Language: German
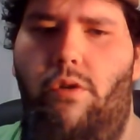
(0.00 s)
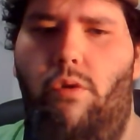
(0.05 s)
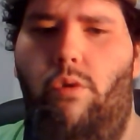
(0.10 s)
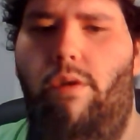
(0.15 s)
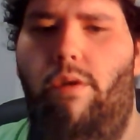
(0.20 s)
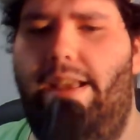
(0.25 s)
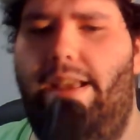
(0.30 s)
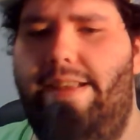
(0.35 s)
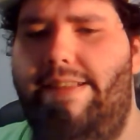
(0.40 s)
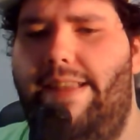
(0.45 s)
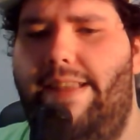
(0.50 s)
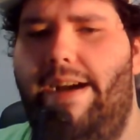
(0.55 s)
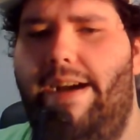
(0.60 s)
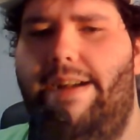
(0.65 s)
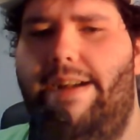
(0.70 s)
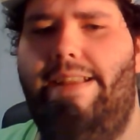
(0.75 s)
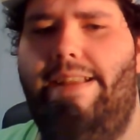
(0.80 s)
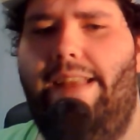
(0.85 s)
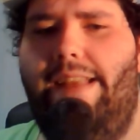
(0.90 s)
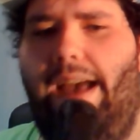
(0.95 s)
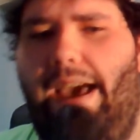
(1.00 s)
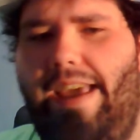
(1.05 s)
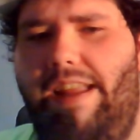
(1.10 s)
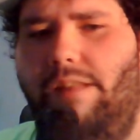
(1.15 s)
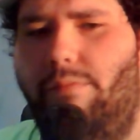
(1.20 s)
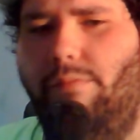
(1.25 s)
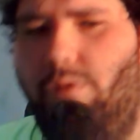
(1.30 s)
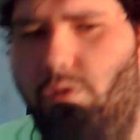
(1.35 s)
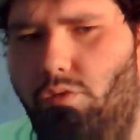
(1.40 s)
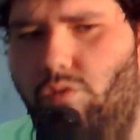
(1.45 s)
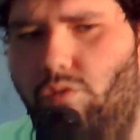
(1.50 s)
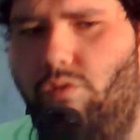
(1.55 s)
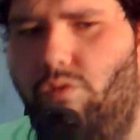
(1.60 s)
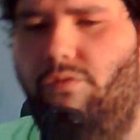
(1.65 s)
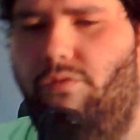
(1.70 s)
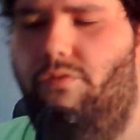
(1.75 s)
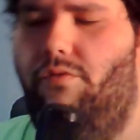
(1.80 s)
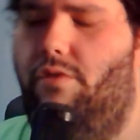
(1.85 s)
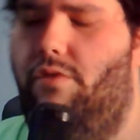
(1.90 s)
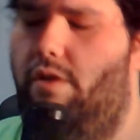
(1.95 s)
oder ist er kein
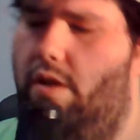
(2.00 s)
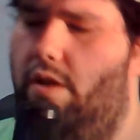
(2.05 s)
Beruf?